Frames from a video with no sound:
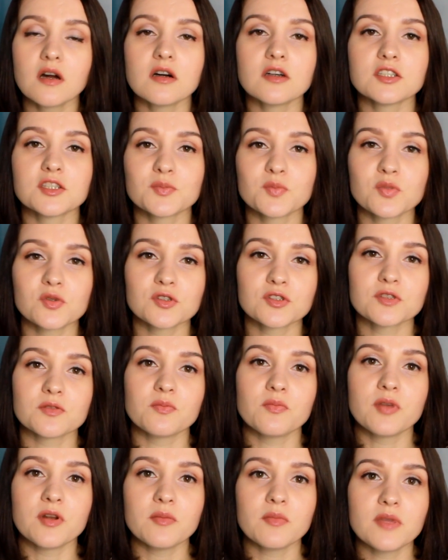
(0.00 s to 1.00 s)
а,
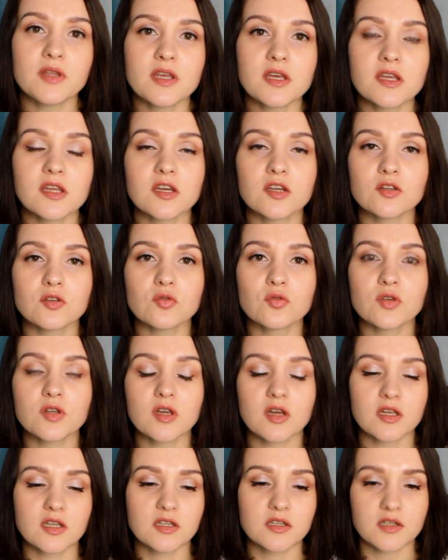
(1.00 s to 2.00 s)
способ применения, но
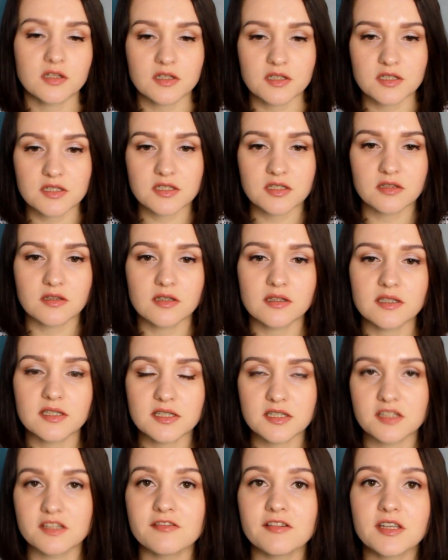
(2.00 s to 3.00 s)
я не наноси,
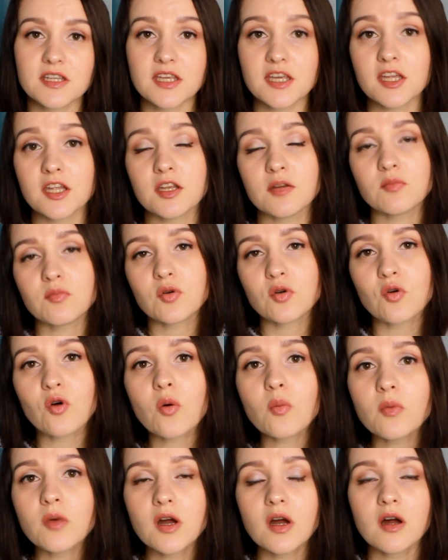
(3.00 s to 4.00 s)
наносила не
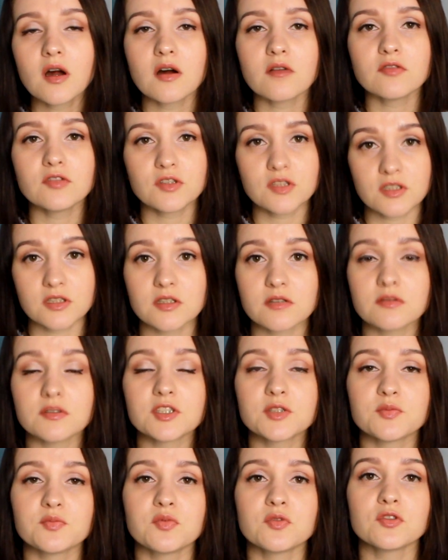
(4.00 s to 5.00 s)
ребром вот
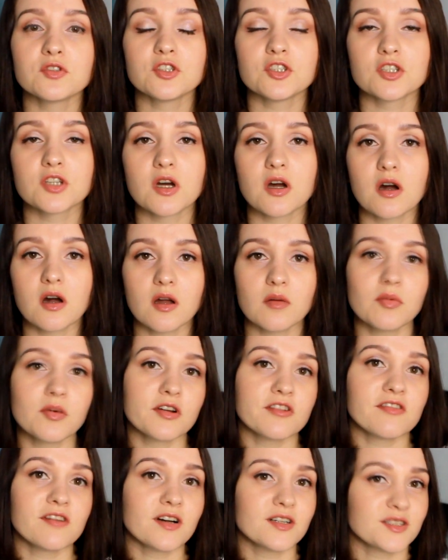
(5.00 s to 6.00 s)
этого спонжа, а
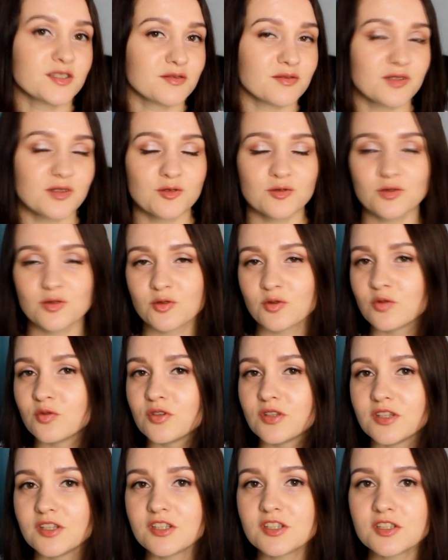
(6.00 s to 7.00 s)
брала свою
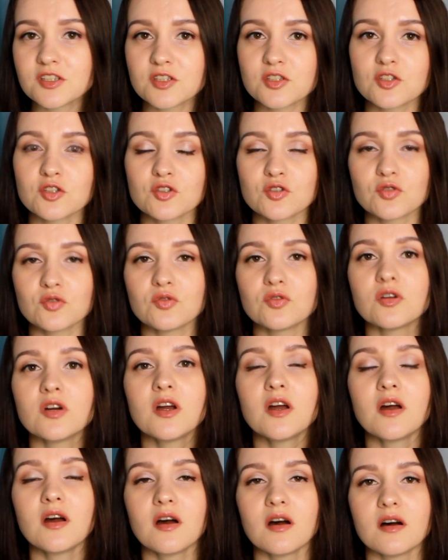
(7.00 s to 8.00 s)
другую кисточку,
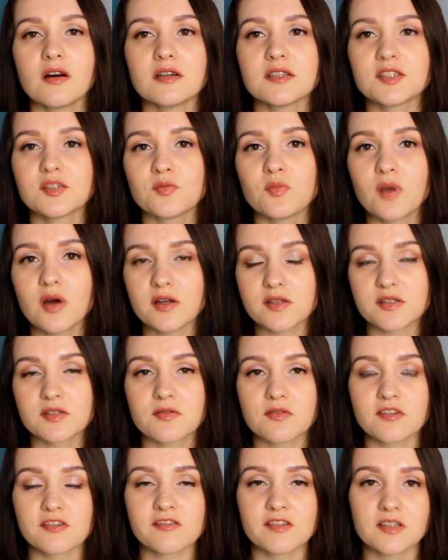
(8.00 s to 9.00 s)
а
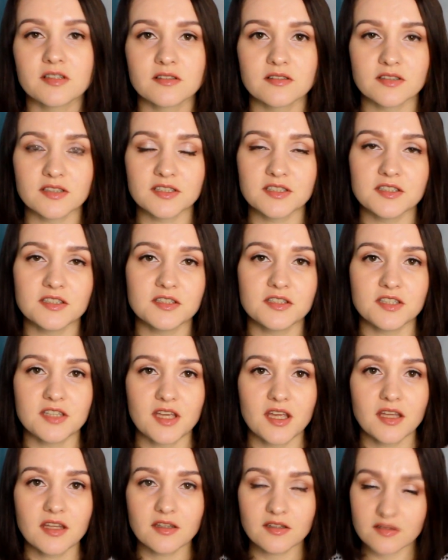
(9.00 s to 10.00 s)
смазывала эти
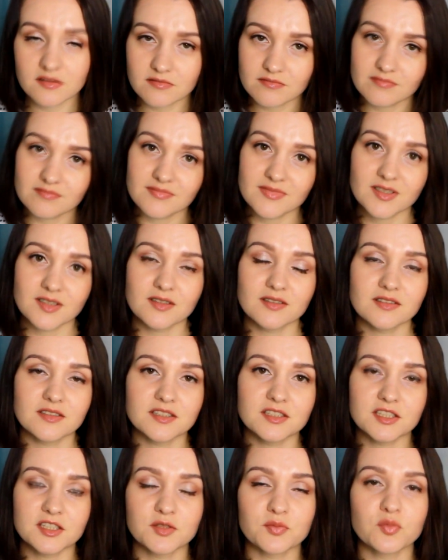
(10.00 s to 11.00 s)
тени, теме
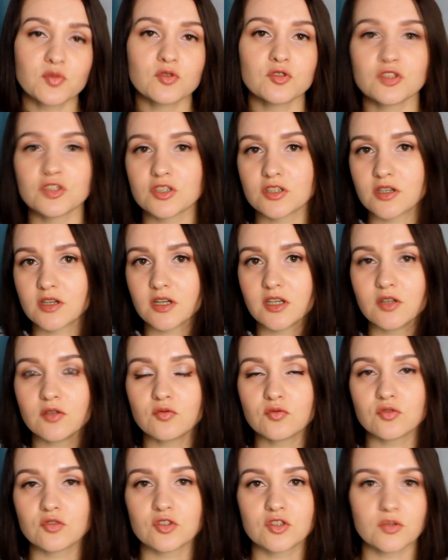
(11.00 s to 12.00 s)
э, со спонжика и
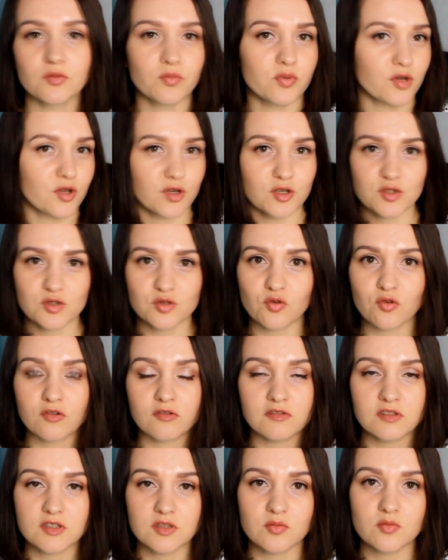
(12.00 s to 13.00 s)
уже
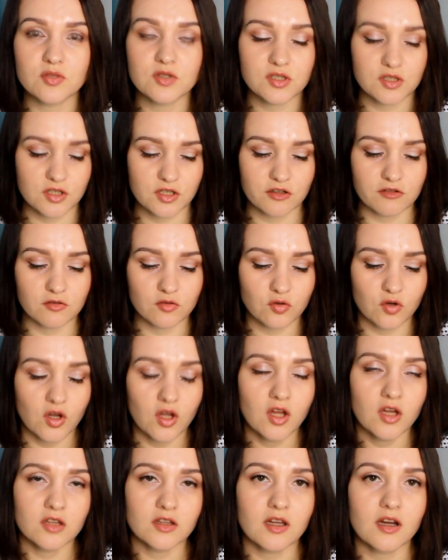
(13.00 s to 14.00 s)
прорисовывала себе стрелку.
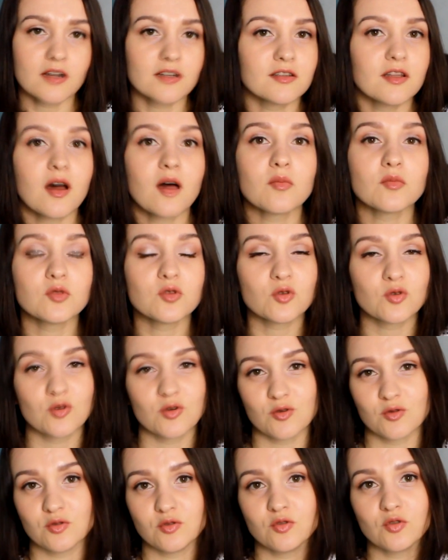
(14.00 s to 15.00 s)
Так
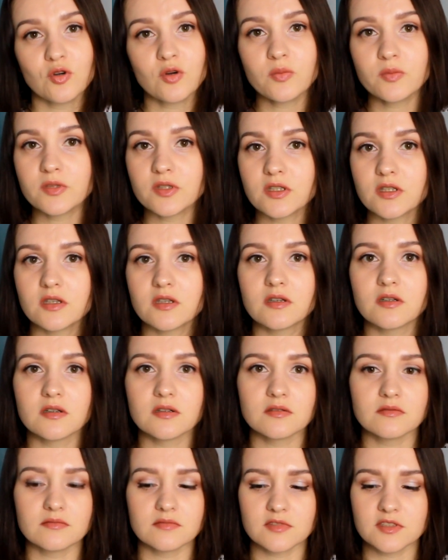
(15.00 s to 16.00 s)
намного удобнее.
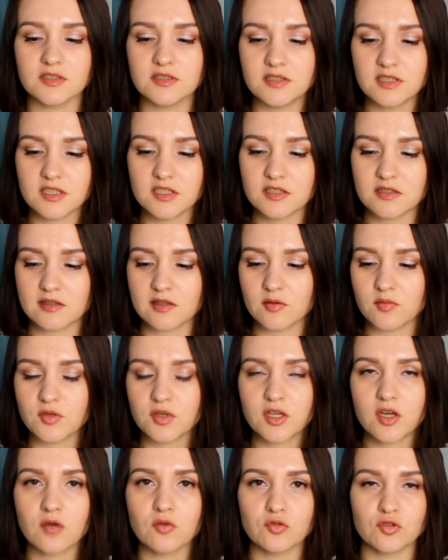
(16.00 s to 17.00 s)
Здесь для
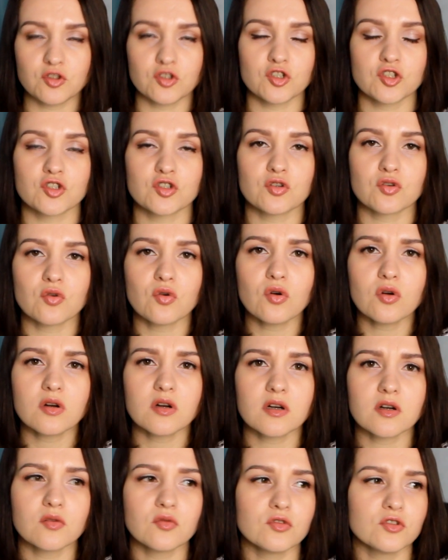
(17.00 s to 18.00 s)
меня очень
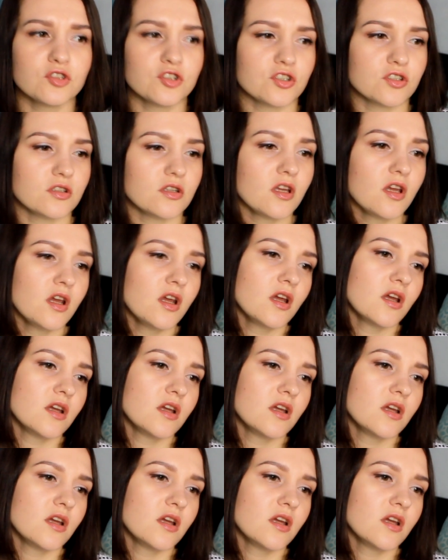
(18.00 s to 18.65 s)
широкая, очень